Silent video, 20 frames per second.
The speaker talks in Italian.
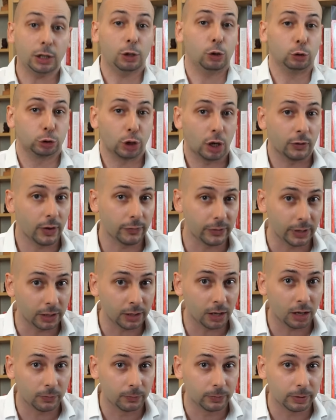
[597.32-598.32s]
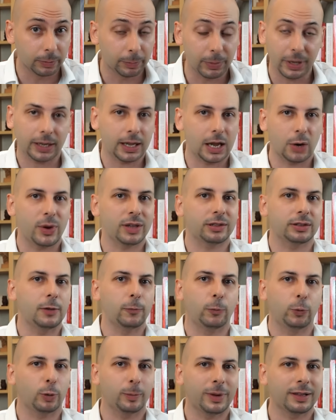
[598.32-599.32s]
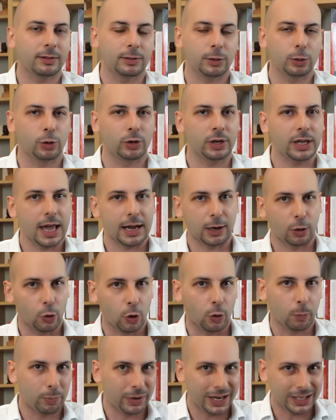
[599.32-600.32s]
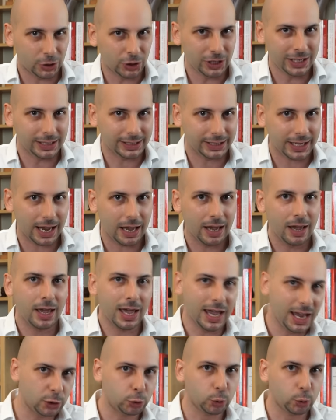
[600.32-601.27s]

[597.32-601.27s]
non trova Villeneuve, perché queste informazioni erano precise e